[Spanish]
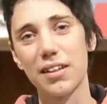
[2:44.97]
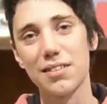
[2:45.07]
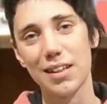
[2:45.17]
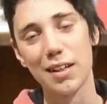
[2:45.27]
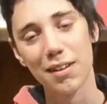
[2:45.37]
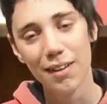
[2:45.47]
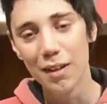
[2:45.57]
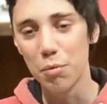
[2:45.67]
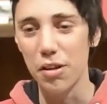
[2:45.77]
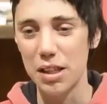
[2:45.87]
que es que
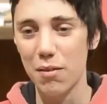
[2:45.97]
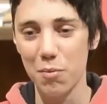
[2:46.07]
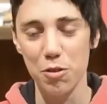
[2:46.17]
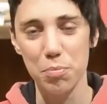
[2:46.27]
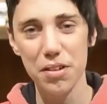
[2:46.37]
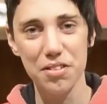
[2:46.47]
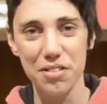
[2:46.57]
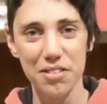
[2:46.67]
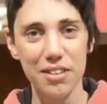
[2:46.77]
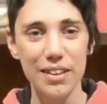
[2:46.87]
puedes llevar más
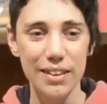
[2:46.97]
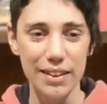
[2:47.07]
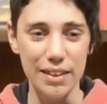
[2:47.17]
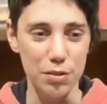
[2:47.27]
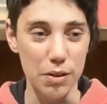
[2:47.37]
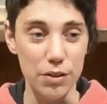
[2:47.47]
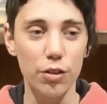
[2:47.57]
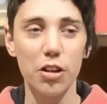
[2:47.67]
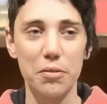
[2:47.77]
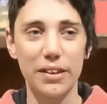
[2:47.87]
peso y sobre
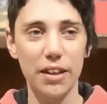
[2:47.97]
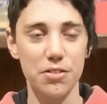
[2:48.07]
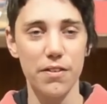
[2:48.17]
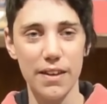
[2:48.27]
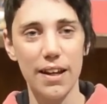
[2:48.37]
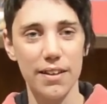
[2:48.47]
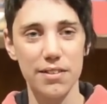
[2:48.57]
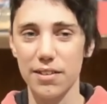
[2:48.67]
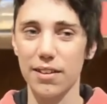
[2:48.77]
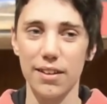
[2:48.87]
todo las ventajas
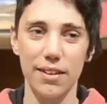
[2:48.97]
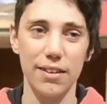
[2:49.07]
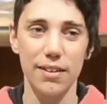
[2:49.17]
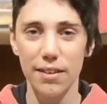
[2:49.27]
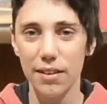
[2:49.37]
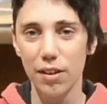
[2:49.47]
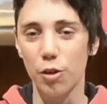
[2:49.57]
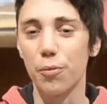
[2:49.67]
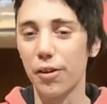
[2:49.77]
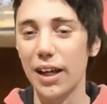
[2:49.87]
sociales, que
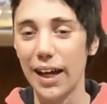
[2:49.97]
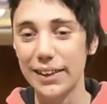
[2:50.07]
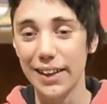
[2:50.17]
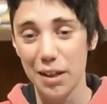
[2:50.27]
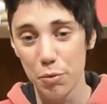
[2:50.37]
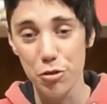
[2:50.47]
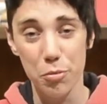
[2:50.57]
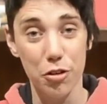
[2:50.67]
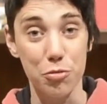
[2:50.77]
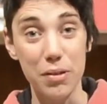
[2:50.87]
como que la gente tiene
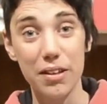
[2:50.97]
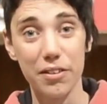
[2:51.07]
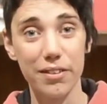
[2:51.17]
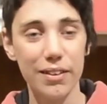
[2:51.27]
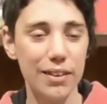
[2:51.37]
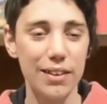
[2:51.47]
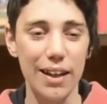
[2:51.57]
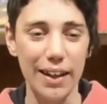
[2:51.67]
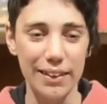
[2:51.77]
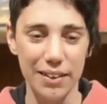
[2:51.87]
mucho menos miedo,
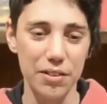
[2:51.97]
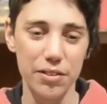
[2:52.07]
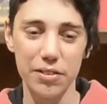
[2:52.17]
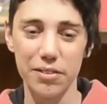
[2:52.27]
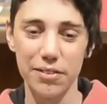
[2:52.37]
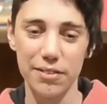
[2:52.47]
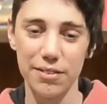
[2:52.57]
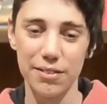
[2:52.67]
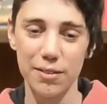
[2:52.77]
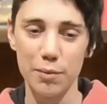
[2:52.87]
la gente
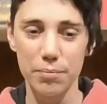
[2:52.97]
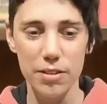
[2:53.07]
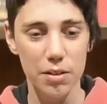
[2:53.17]
no